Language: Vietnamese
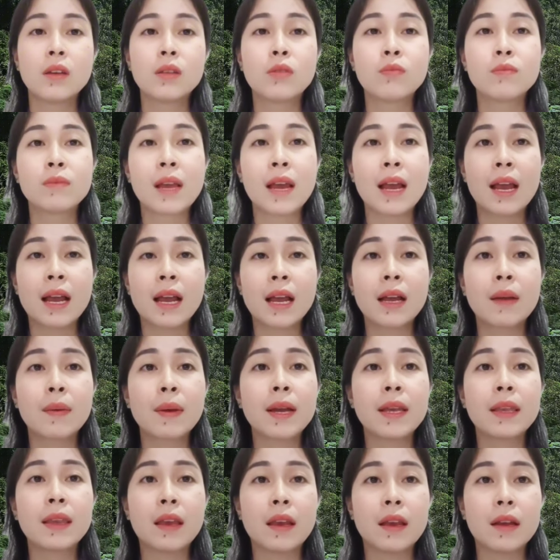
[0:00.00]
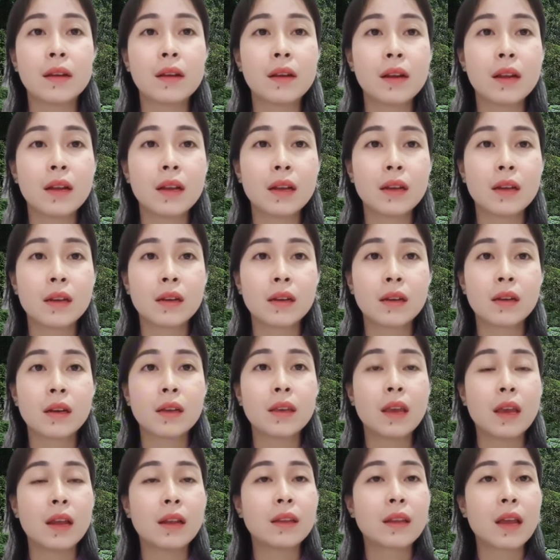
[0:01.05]
chúng ta có cái chuyện đó đó
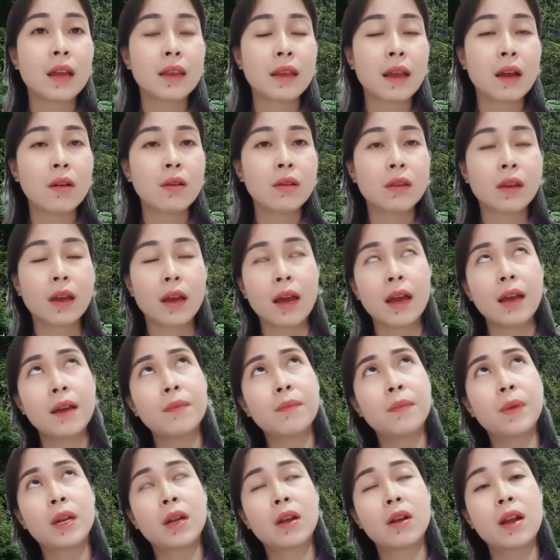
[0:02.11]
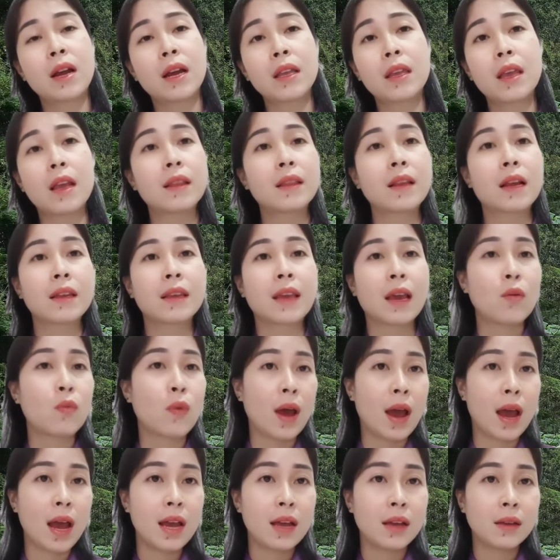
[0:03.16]
cái chuyện ta trả trả mình nói là cái chuyện ta trả
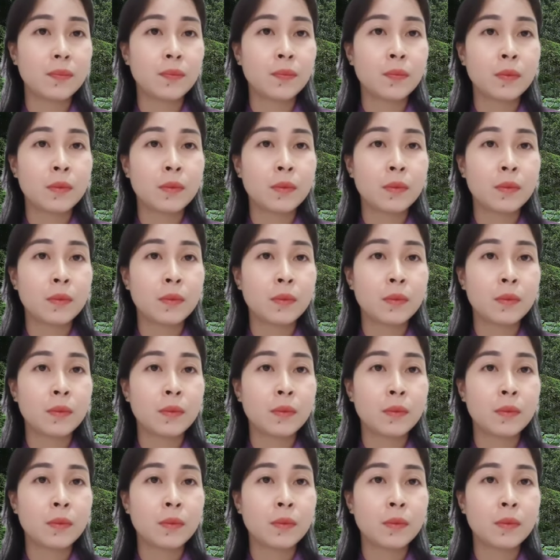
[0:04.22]
quả